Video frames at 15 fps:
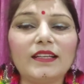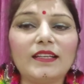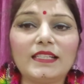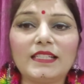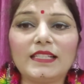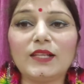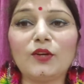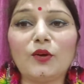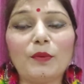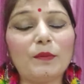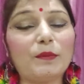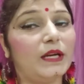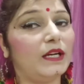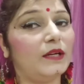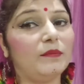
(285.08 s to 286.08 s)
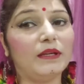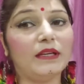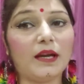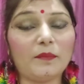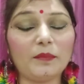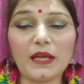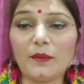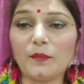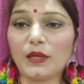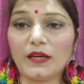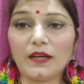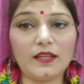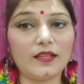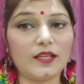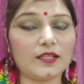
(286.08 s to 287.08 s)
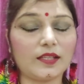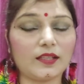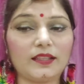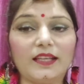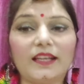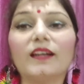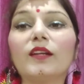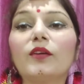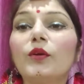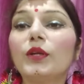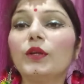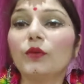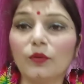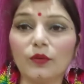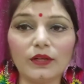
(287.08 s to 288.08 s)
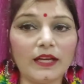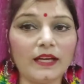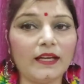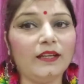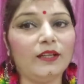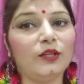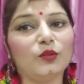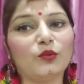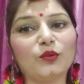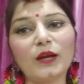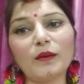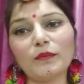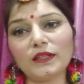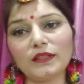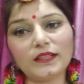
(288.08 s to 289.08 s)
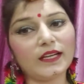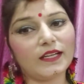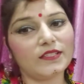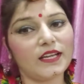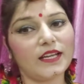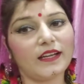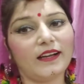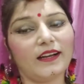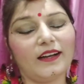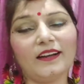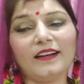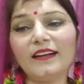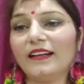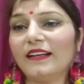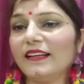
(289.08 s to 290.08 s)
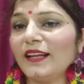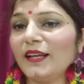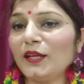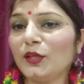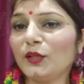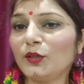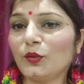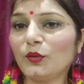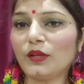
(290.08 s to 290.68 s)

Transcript: किसी को भी भीड़ में आप कैमरा नहीं दे सकते अगर कोई नोन है तो कैमरा दिया जाएगा नहीं तो